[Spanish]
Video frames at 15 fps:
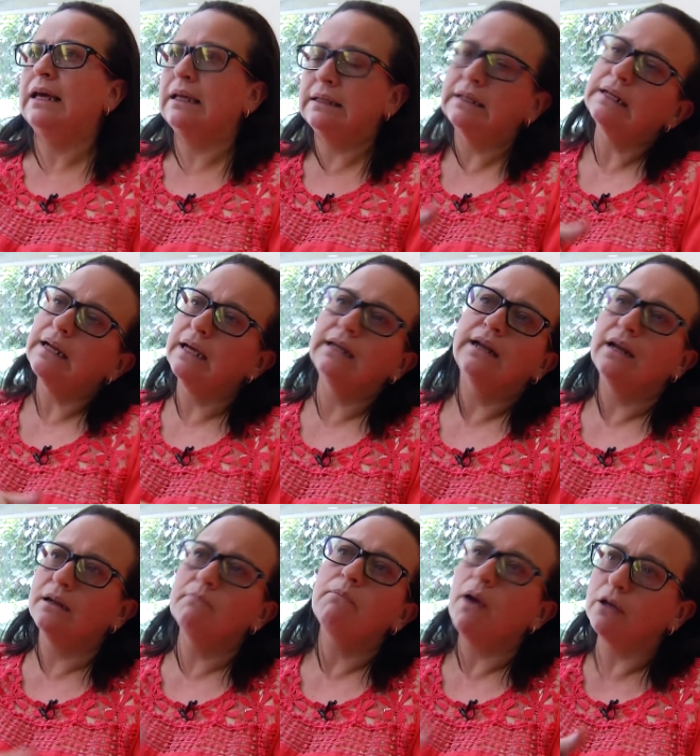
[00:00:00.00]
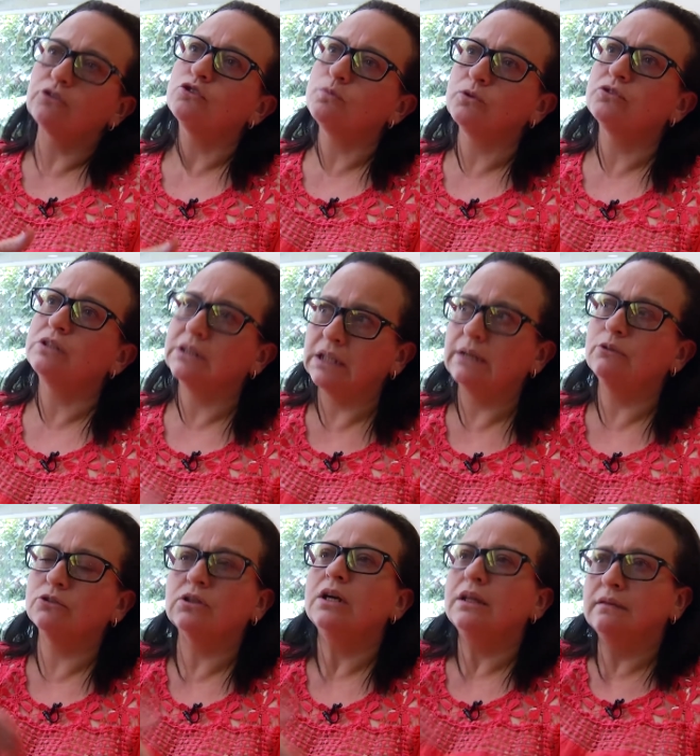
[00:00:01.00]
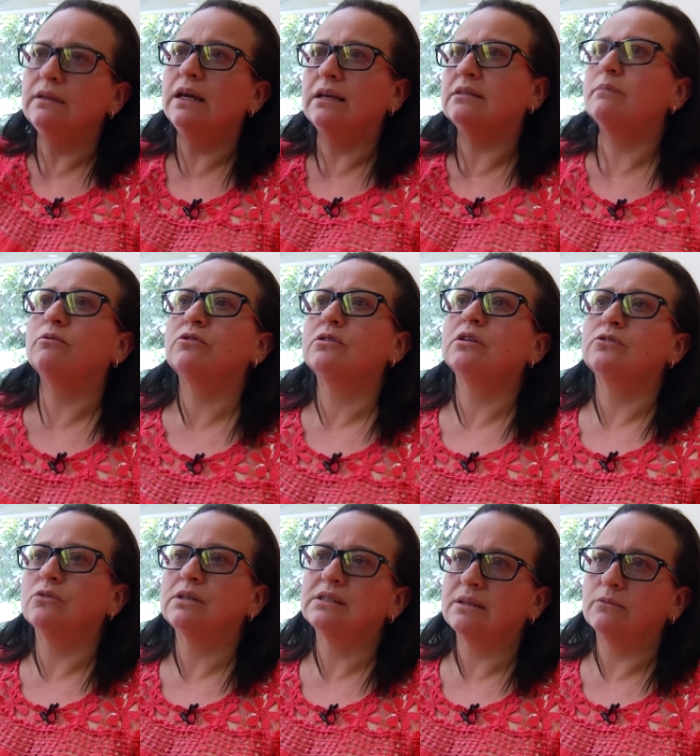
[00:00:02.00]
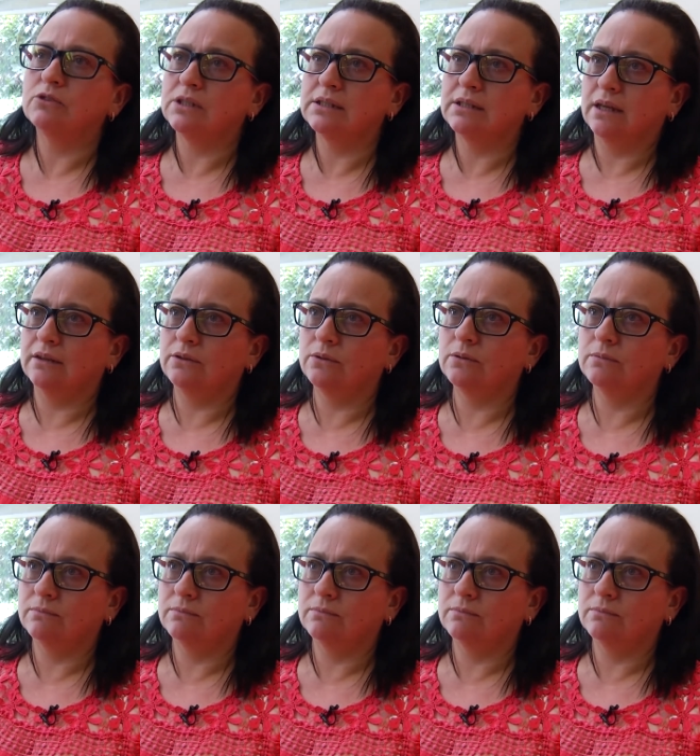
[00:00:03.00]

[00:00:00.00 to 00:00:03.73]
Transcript: entren a generar impactos positivos de ese proceso que estamos haciendo.